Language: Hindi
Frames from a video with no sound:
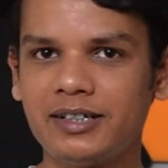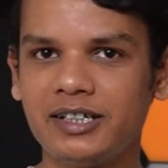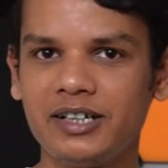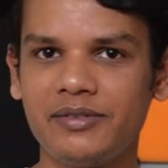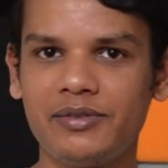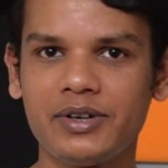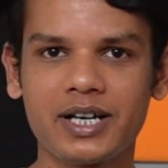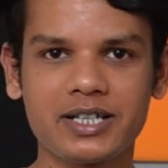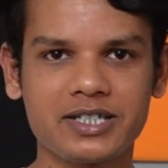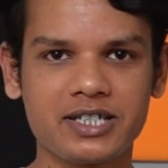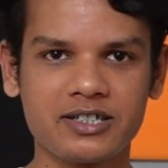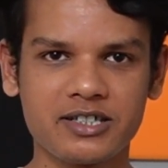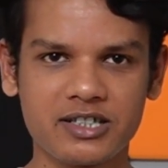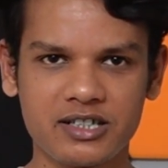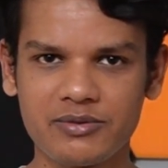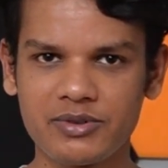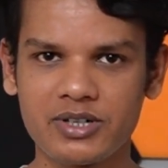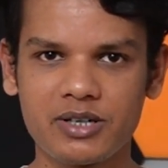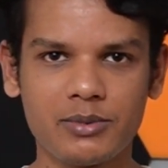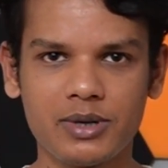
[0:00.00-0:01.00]
डीबी का
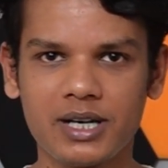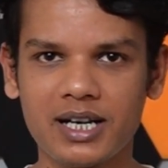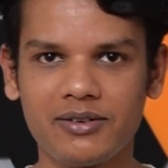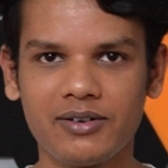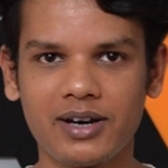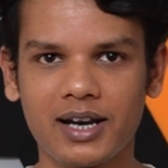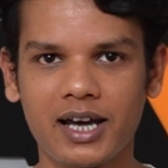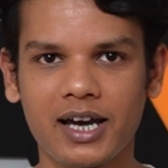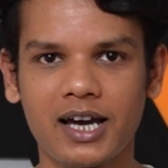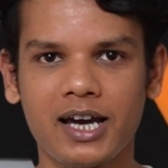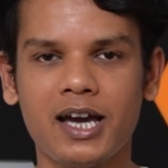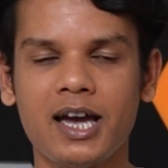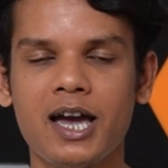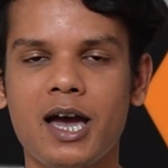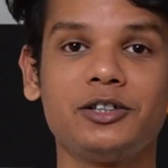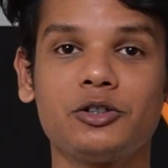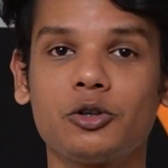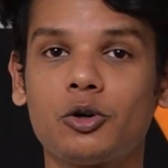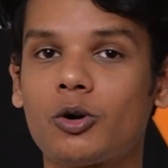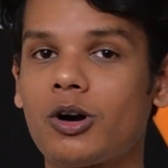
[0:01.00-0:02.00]
सेंसिटिविटी मिलने वाला है
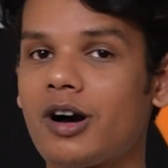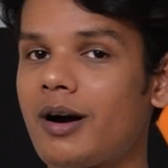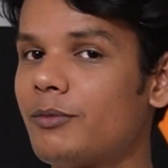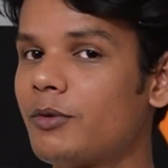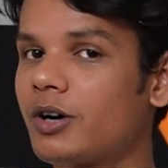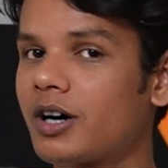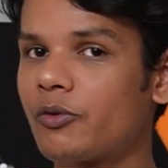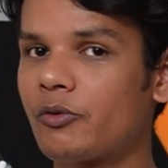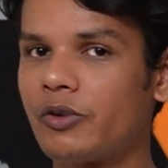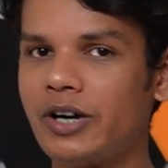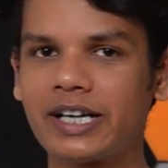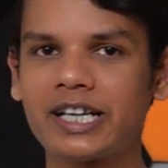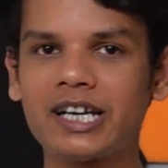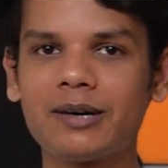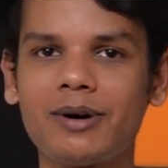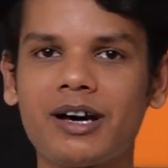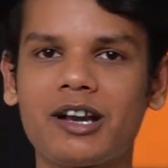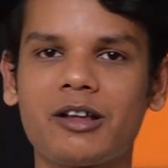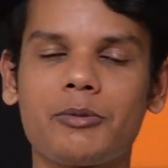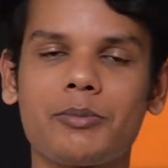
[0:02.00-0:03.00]
इन दोनों का हम अगर वेट के
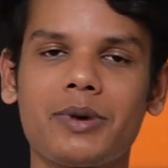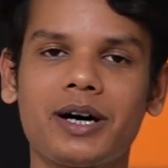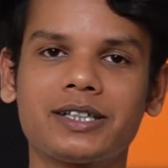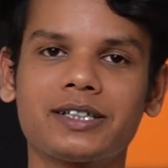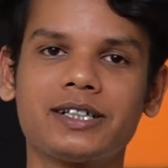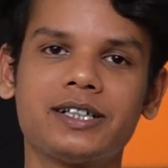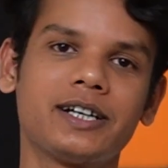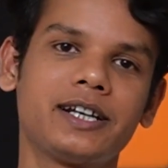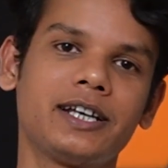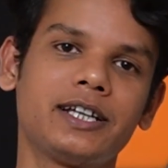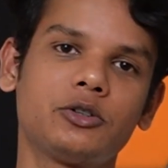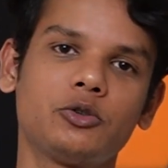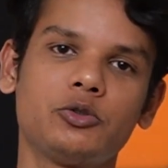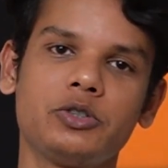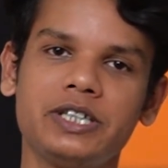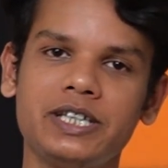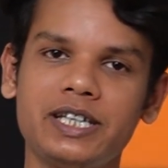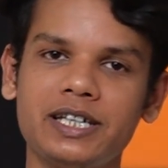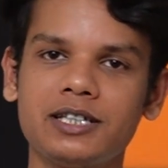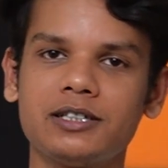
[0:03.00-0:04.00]
बारे में बात करें तो
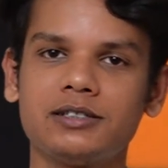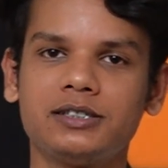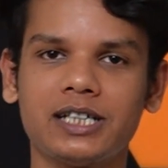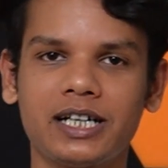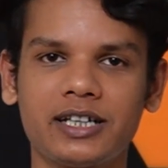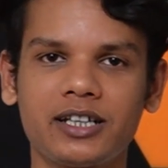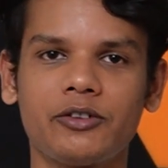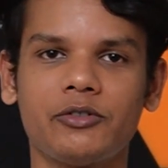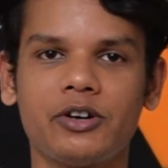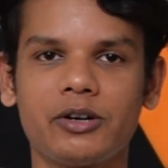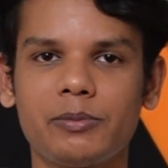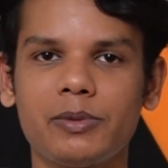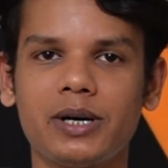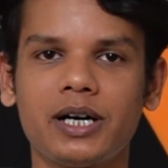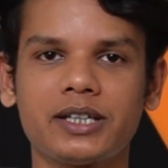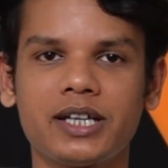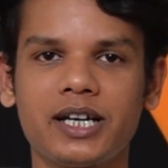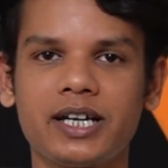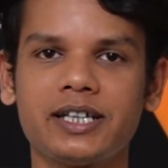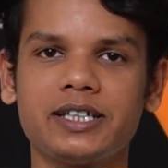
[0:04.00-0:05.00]
ये ज़्यादा वेट में
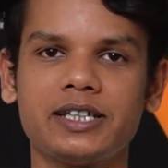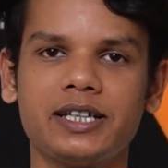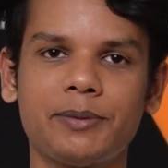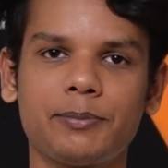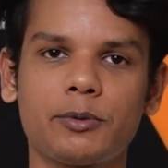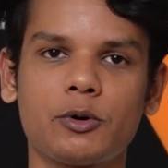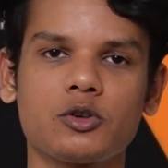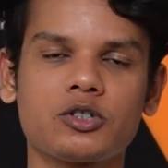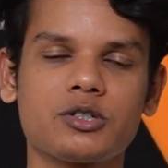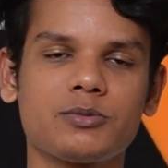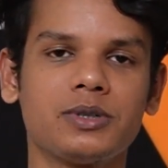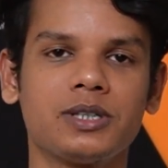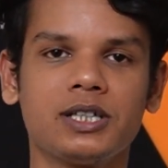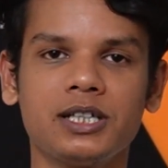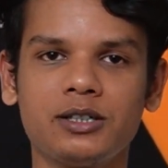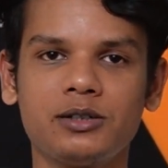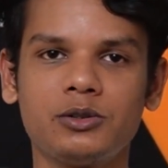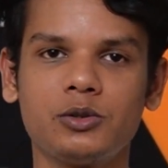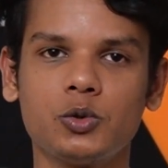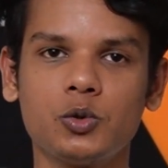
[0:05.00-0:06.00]
आता है
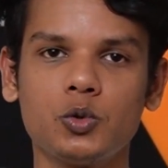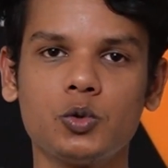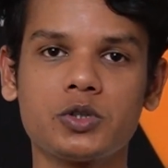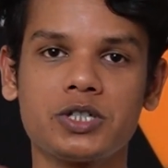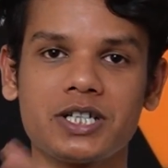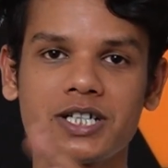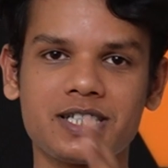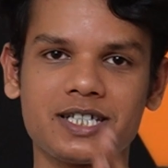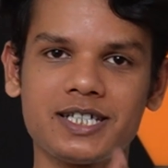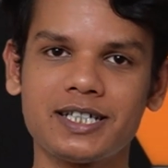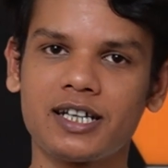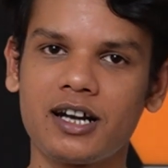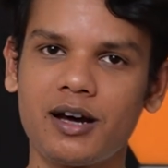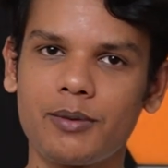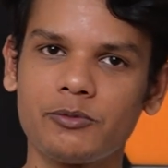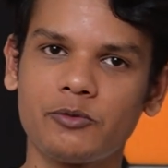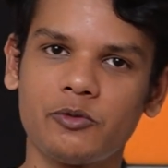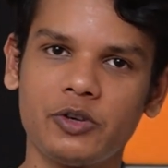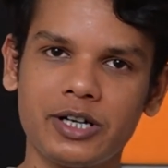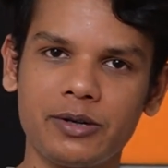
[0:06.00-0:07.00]
अप्रोक्सीमेटली 260
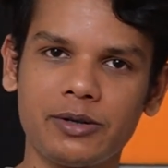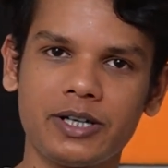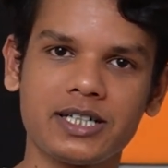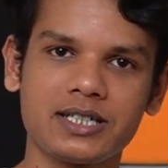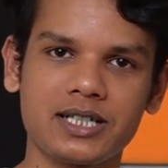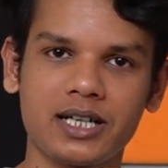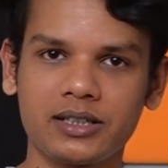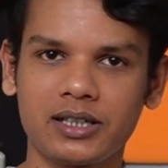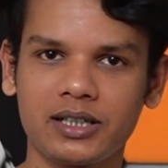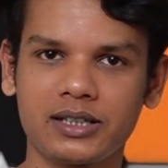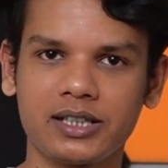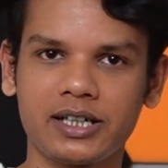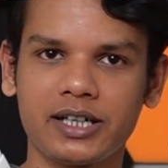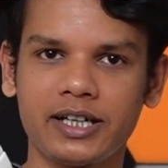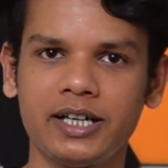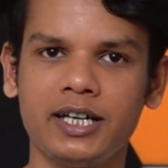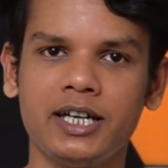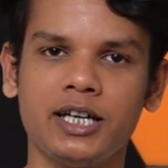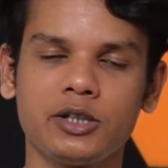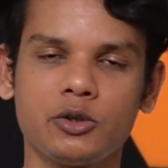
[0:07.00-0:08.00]
ग्राम वेट के साथ आता
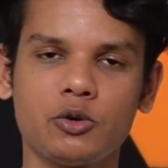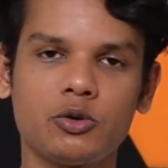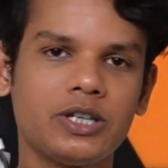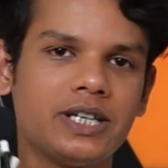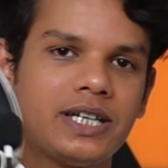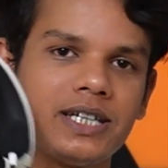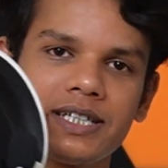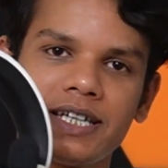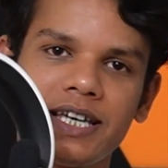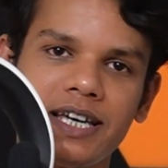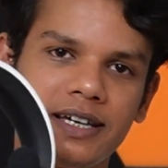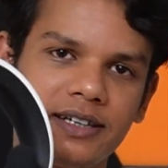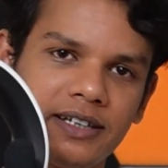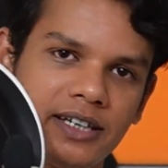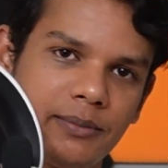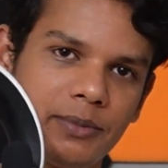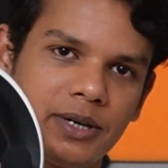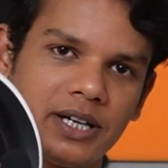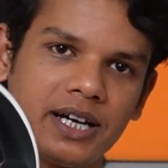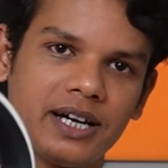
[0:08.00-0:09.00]
है क्योंकि ये
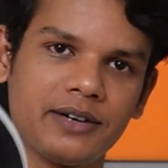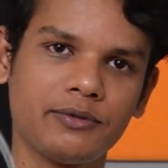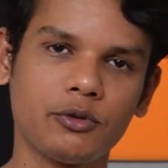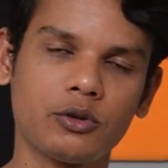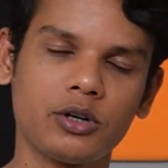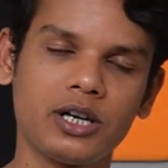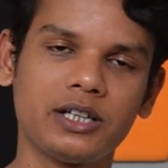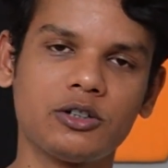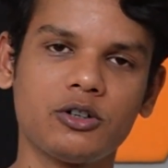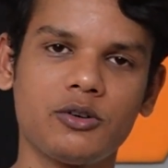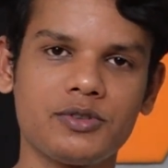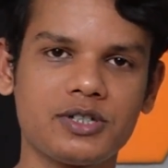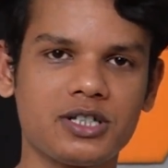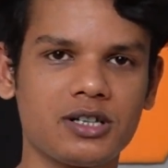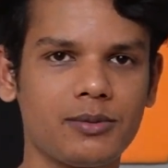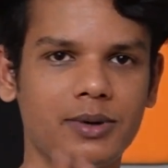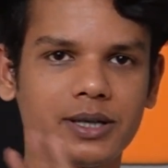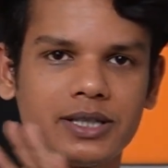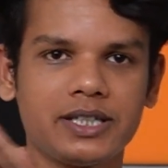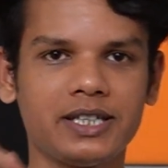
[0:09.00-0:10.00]
गेमिंग हेडफोन है तो
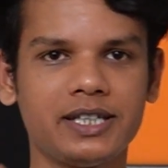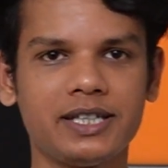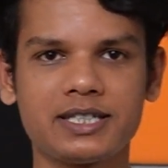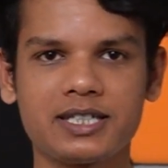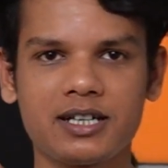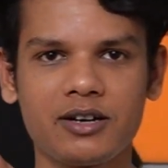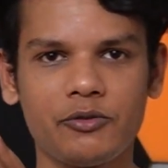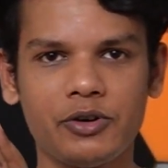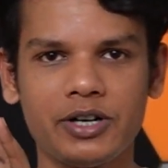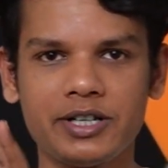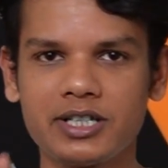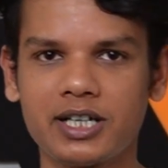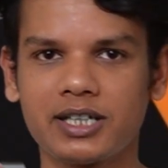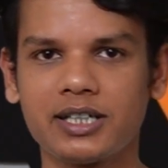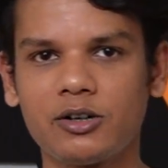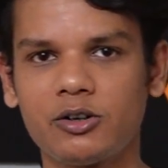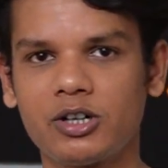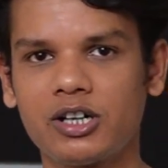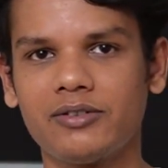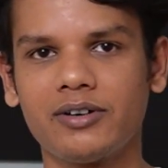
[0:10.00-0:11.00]
ऑब्वियसली बात ये इसका वेट
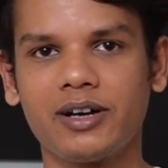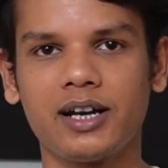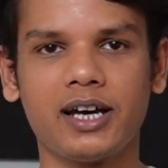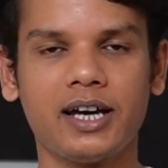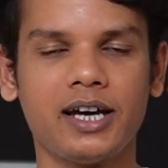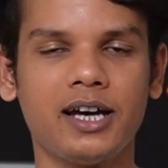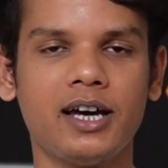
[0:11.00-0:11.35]
ज़्यादा होने वाला